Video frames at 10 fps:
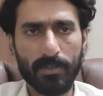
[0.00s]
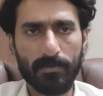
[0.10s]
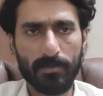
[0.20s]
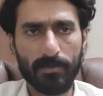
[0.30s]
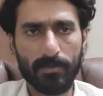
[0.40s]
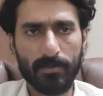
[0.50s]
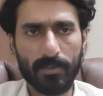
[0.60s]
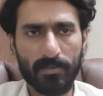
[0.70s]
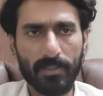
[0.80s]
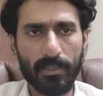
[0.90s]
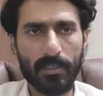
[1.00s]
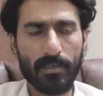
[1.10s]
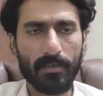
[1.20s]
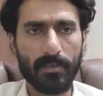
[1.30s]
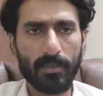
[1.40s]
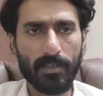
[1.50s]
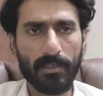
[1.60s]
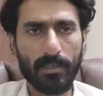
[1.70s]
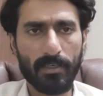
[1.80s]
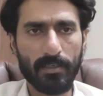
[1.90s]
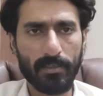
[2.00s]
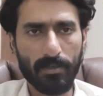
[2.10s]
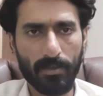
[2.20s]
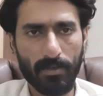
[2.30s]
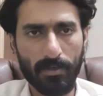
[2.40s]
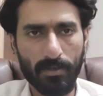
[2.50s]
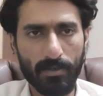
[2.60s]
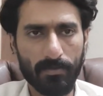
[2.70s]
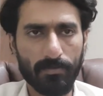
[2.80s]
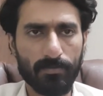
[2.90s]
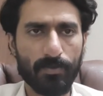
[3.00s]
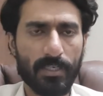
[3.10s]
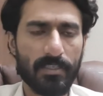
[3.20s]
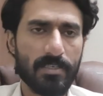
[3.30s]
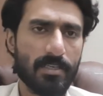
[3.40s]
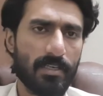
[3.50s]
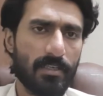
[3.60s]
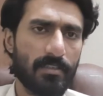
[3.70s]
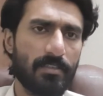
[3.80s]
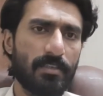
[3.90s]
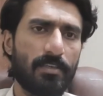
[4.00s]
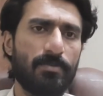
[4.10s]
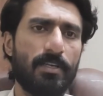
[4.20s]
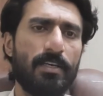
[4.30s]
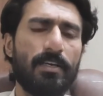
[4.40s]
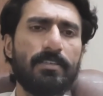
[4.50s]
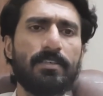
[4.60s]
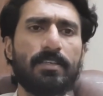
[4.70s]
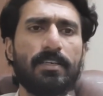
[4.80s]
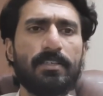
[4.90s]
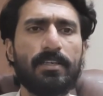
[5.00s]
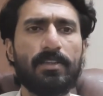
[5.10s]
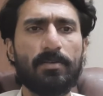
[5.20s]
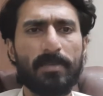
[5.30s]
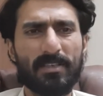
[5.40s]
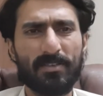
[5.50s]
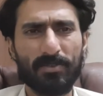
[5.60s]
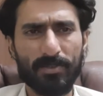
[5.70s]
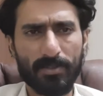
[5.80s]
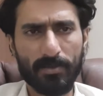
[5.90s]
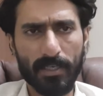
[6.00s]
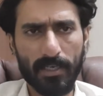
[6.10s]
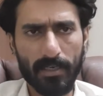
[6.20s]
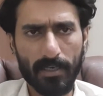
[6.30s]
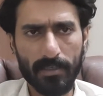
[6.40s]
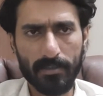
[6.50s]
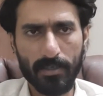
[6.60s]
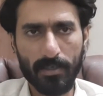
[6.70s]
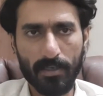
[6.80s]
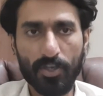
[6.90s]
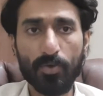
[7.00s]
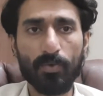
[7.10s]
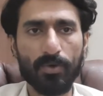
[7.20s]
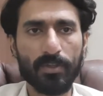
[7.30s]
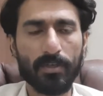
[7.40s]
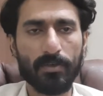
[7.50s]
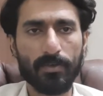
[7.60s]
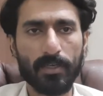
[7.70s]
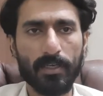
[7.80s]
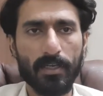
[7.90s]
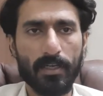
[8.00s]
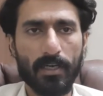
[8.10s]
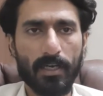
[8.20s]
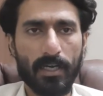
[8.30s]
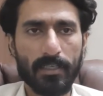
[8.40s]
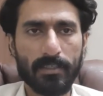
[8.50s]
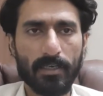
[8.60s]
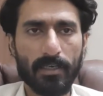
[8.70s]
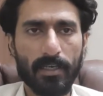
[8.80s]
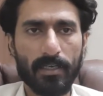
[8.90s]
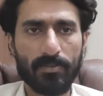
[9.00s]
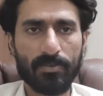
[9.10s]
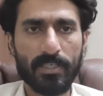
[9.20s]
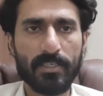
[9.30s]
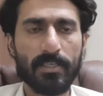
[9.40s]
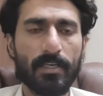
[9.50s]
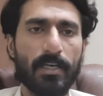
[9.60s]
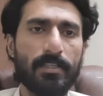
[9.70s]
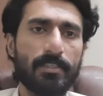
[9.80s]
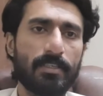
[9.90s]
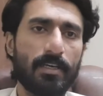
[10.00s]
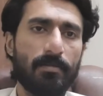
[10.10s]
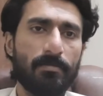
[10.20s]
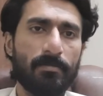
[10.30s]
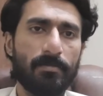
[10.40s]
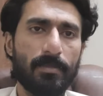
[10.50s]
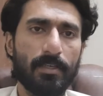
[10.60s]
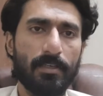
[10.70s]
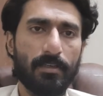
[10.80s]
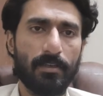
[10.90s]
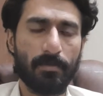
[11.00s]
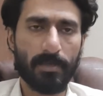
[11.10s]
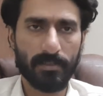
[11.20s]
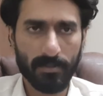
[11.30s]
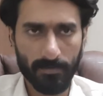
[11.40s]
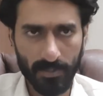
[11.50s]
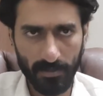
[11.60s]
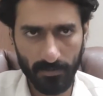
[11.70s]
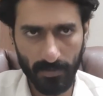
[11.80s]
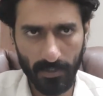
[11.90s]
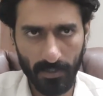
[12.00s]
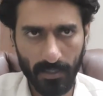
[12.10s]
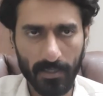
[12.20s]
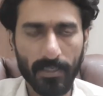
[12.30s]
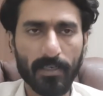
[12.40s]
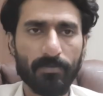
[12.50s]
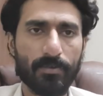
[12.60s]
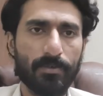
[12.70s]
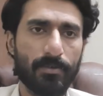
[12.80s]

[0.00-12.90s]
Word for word: जो है वो ख़वान ही हैं और उन्हें जिस तरीके से सेक्चुअली हरासा किया जाता है तो मैं अक्सर सोचता हूँ कि यार ऐसा क्यों होता होगा ऐसा एक जो टीचर है जिसे हम अपने स्क्रिप्चर्स में कहते हैं कि वो